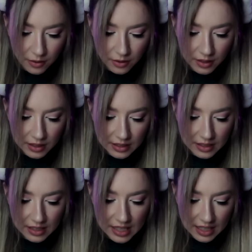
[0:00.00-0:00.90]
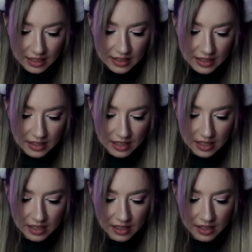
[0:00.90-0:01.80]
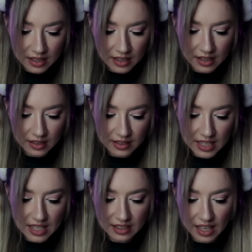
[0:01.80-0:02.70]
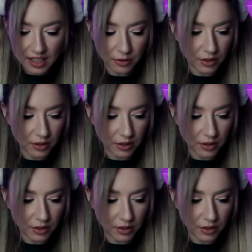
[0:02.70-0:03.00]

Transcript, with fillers: Und jetzt sehe ich keinen